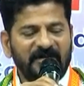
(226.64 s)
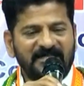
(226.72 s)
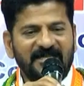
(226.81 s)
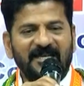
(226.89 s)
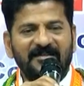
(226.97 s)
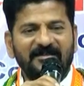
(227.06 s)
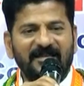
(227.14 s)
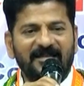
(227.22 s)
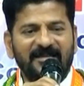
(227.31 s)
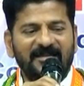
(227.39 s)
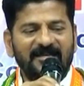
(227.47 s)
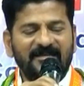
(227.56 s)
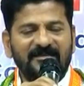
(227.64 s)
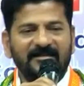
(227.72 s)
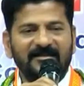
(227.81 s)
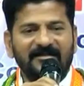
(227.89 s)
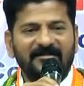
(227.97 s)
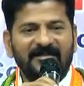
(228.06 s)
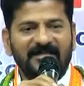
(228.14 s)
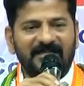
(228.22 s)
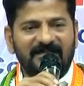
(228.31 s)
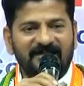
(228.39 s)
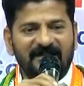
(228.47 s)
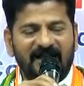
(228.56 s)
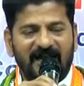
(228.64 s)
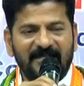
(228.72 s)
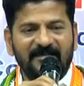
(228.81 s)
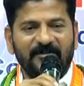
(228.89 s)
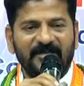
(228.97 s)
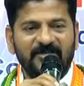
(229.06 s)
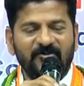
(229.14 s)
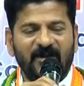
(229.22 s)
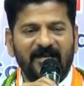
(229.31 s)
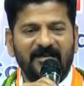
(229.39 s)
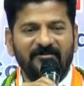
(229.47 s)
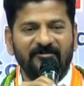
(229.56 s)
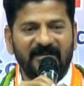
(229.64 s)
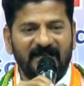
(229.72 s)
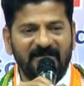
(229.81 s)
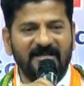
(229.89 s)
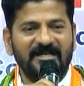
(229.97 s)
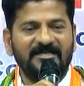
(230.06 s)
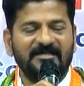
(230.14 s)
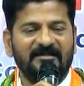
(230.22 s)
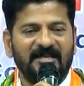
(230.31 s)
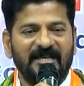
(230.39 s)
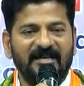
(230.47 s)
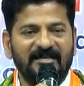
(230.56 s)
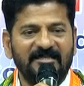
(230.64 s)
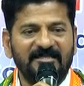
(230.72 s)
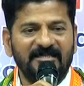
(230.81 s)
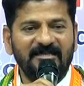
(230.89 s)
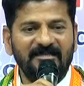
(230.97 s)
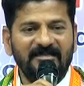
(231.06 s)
ప్రజలందరికీ ఆంధ్రప్రదేశ్ వాళ్ళను విలన్లుగా చిత్రీకరించి